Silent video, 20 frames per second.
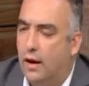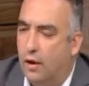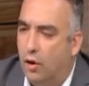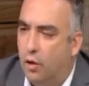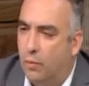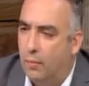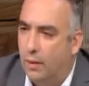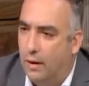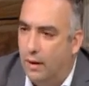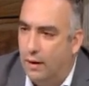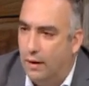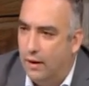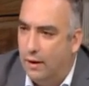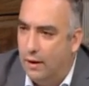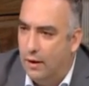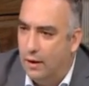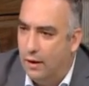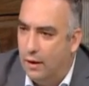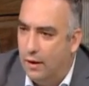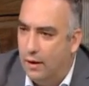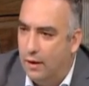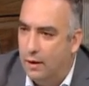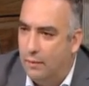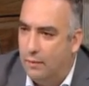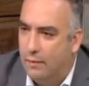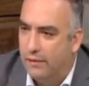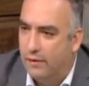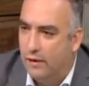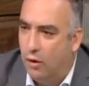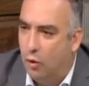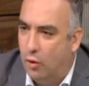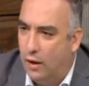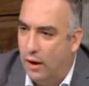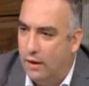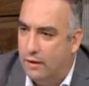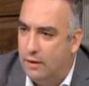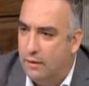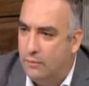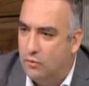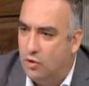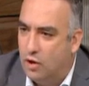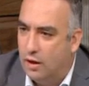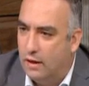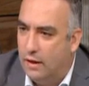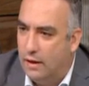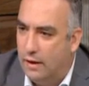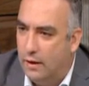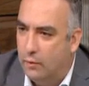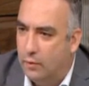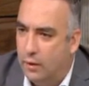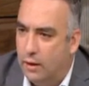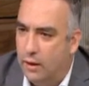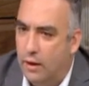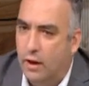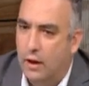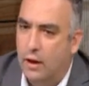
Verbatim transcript: اللي هم اللي بيصنعوا الحاجات دي بشكل يدوي